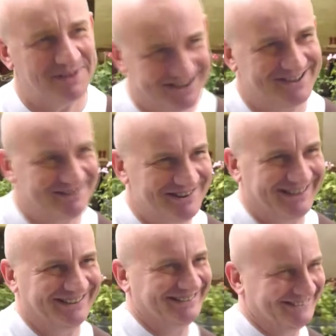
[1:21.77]
Он как
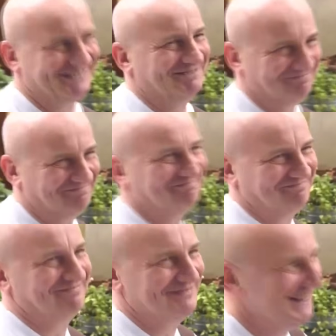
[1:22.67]
барыга
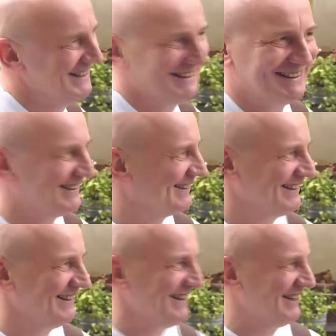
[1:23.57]
работает, что-то и
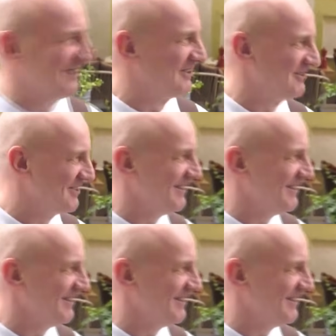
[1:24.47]
вашим, и нашим.